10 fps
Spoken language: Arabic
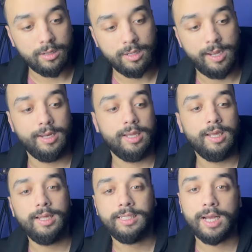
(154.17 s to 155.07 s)

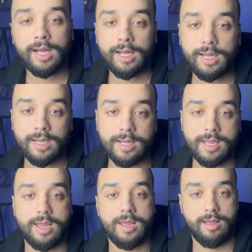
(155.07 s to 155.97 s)
يعني حتى
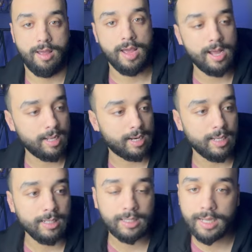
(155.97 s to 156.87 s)
هذيك
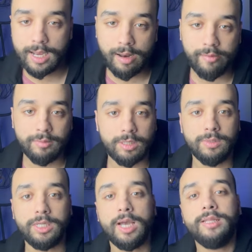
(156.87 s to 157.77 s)
الانسانه فهمتي ماشي